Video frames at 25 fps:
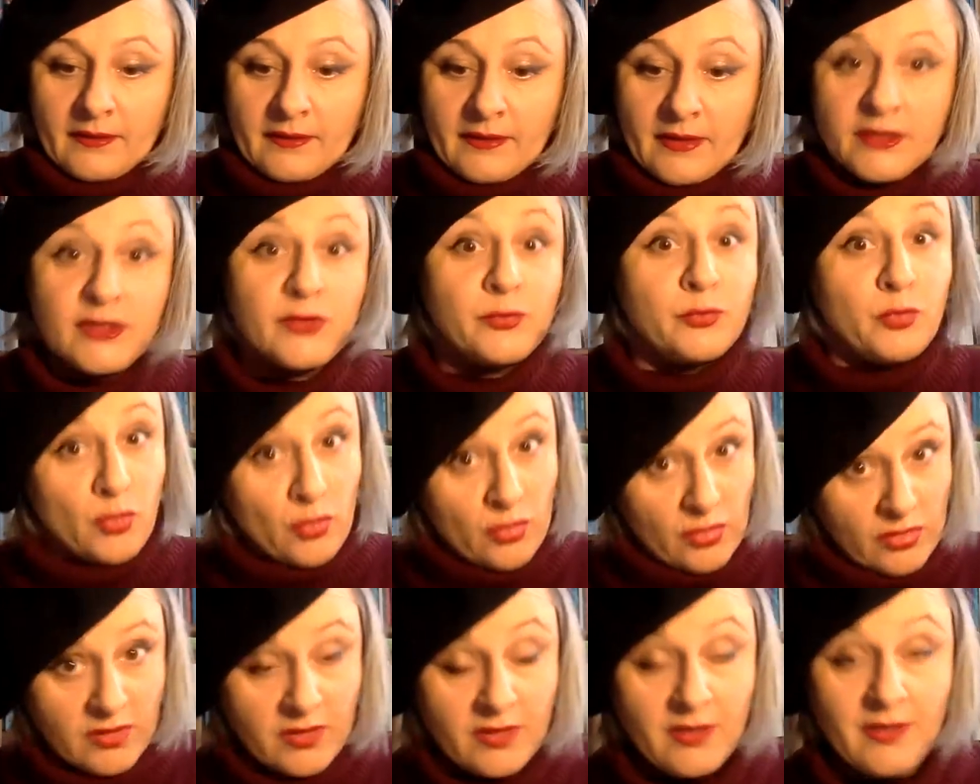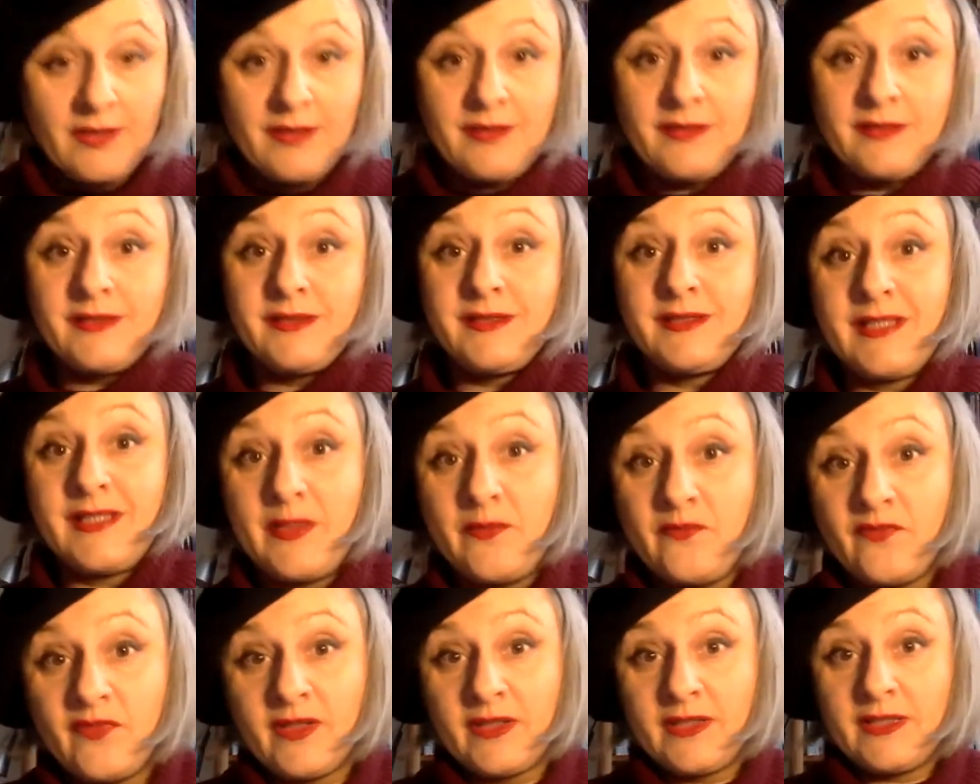Das Buch, aus
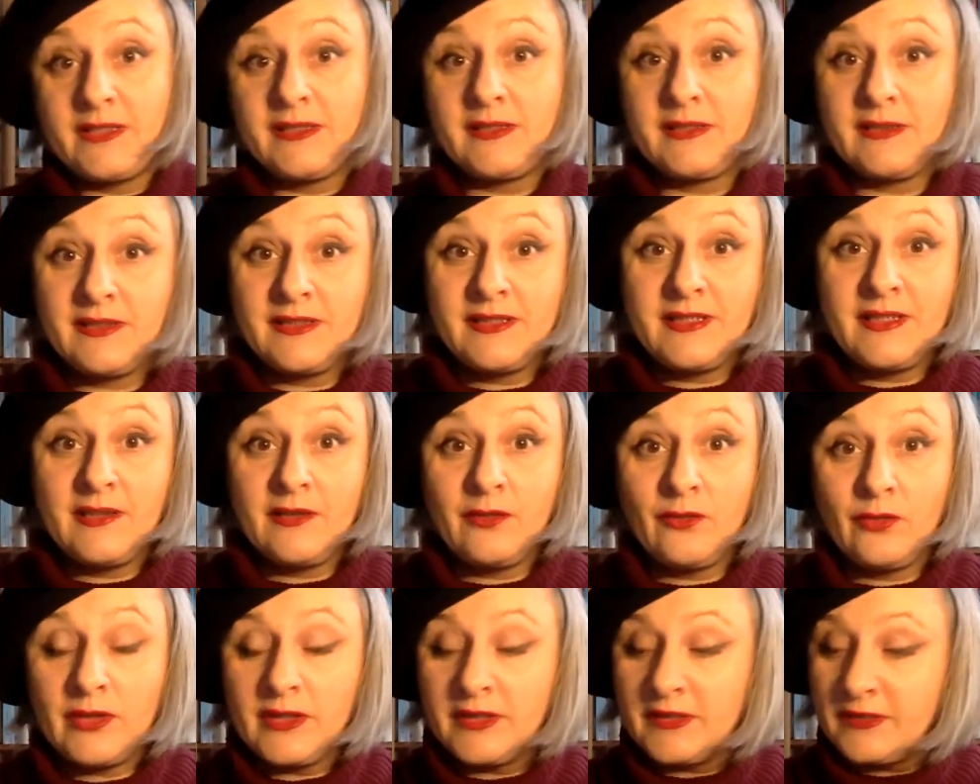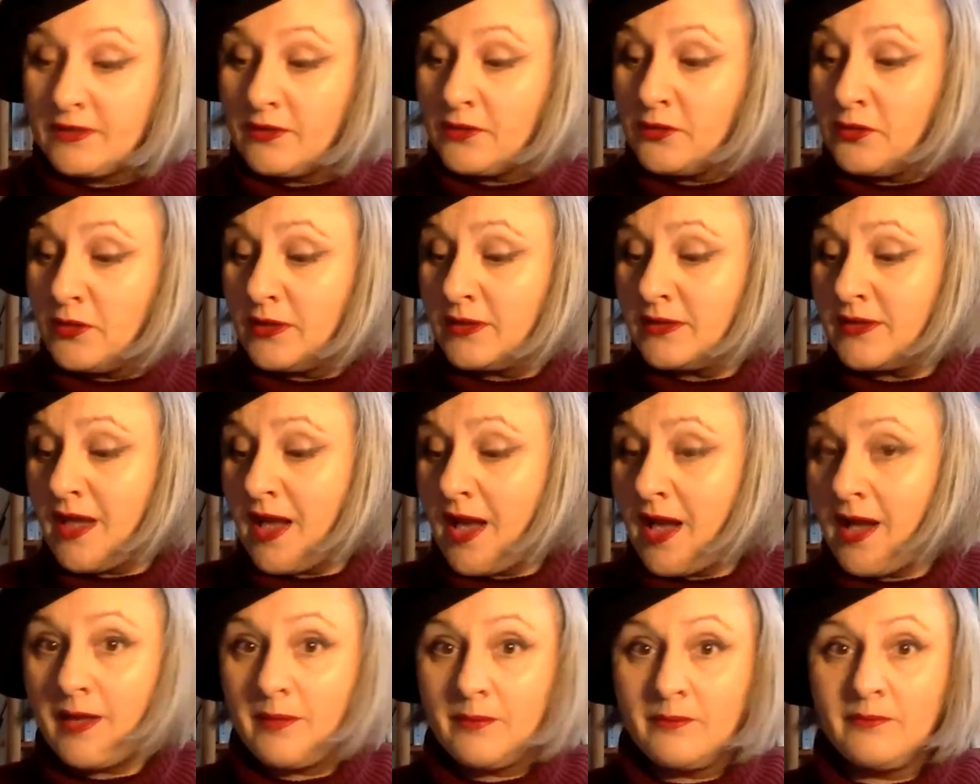dem wir diesen Dialog jetzt gehört
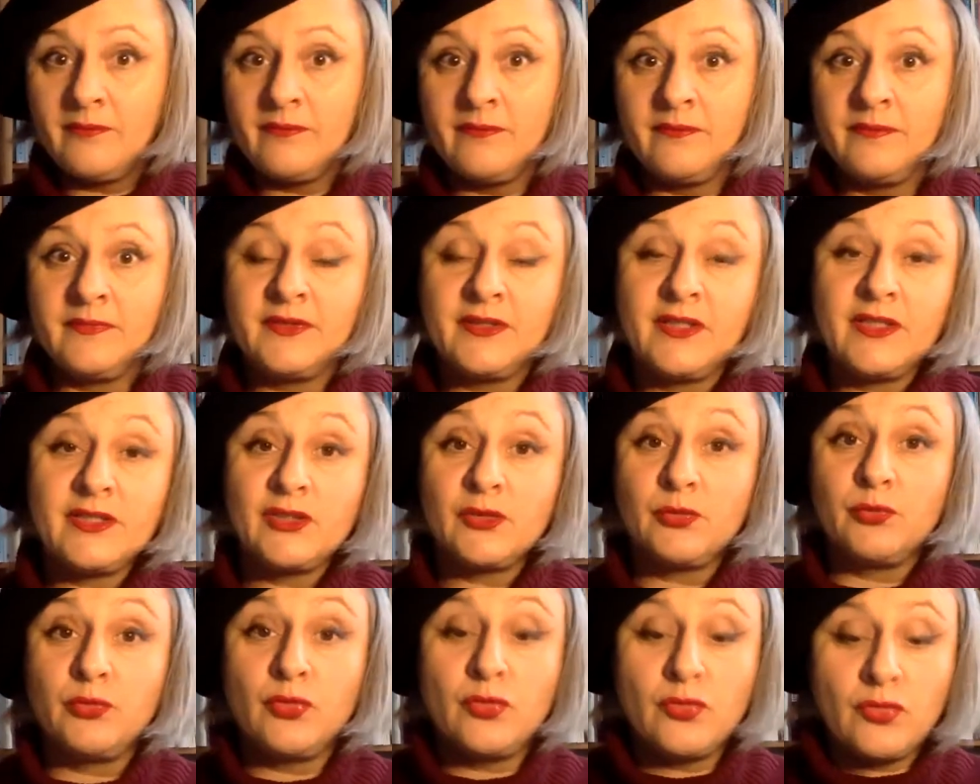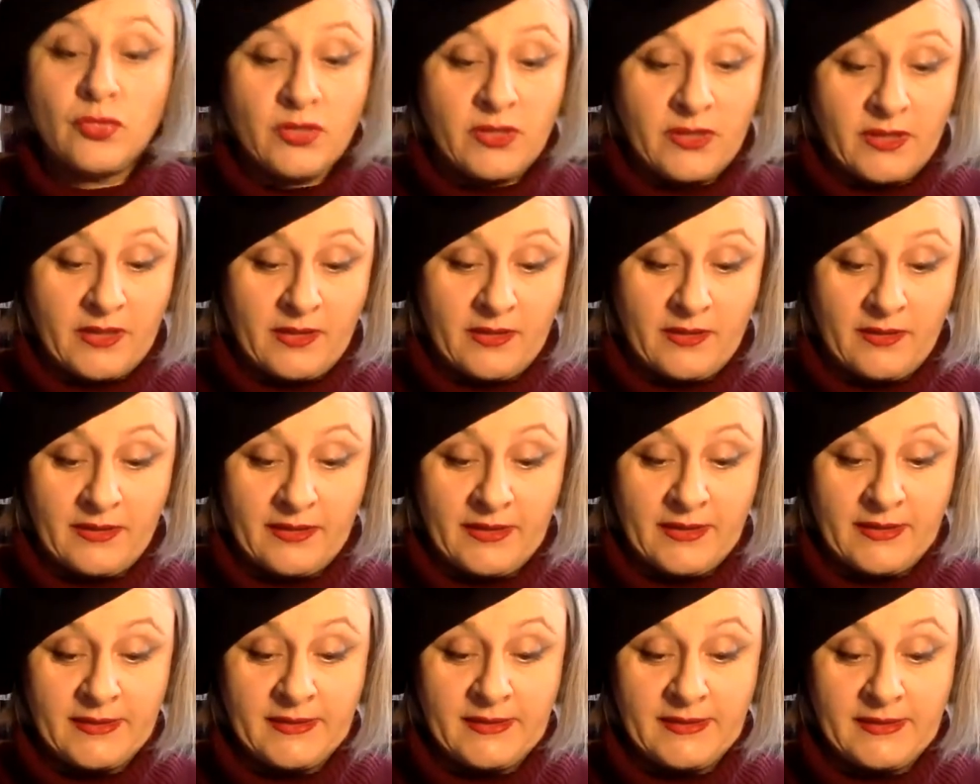haben, das Buch
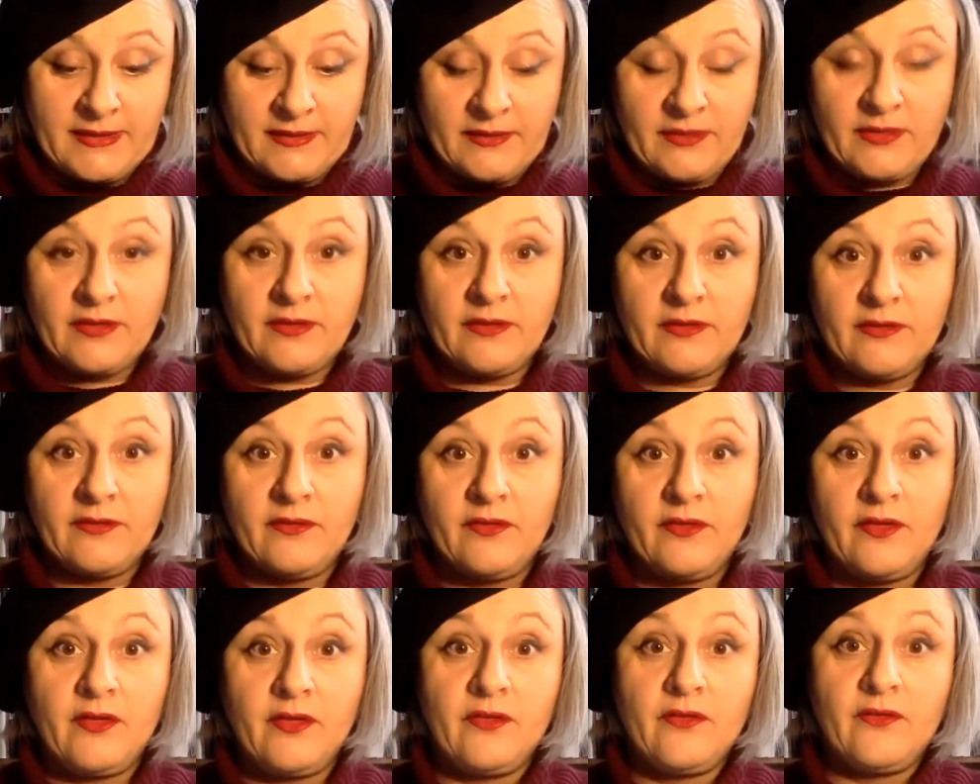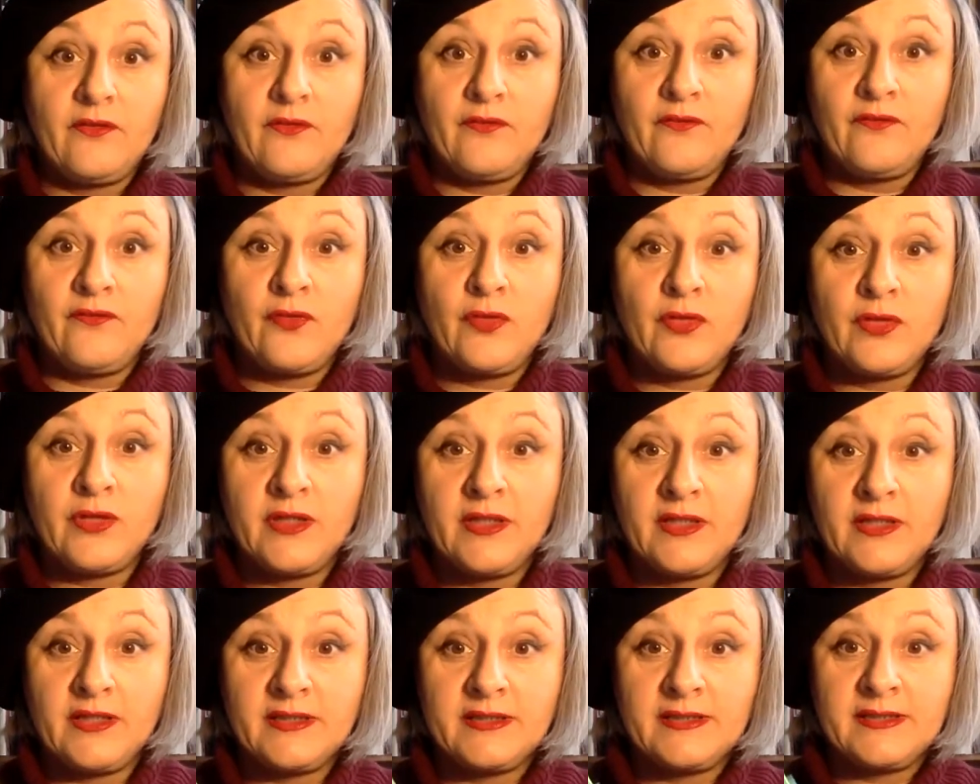ist von
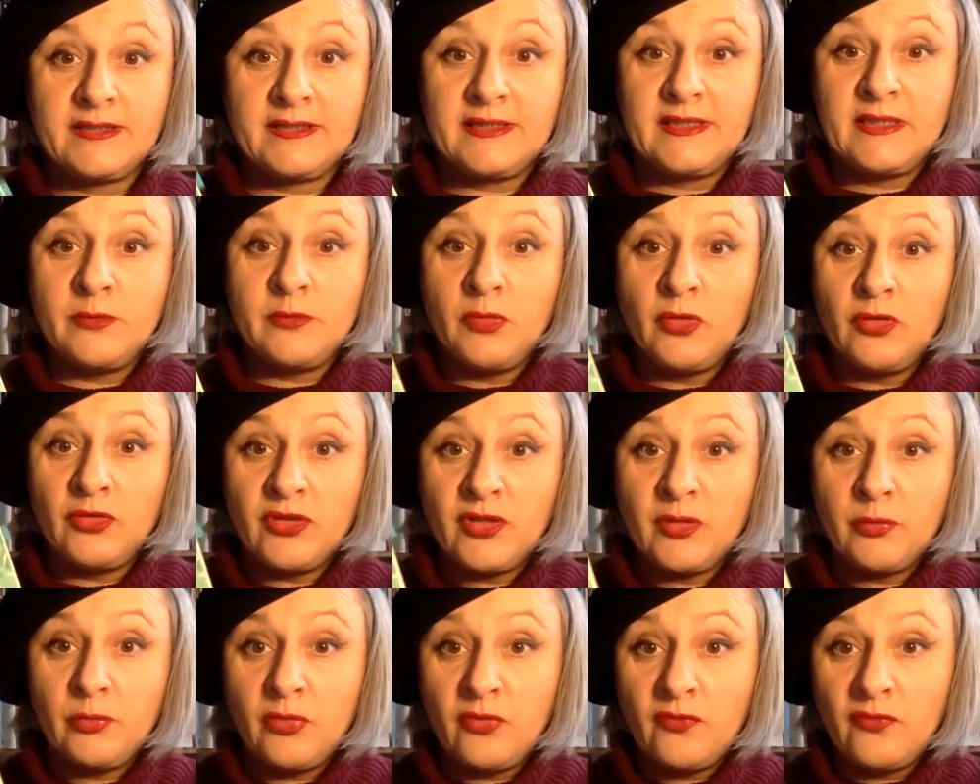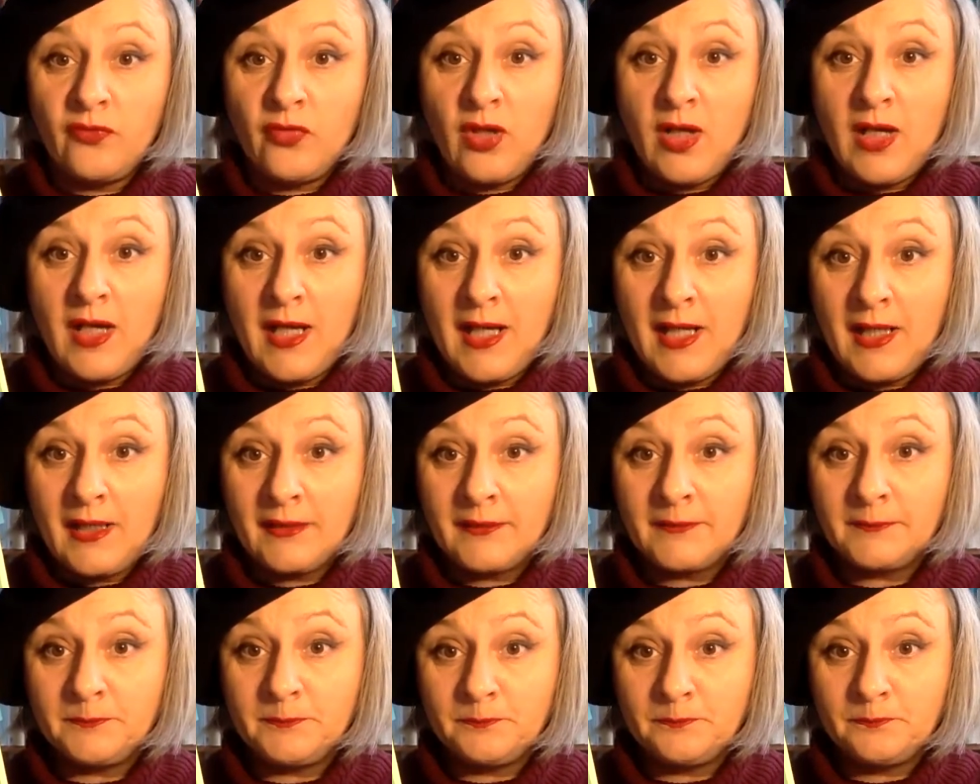Simone de Beauvoir,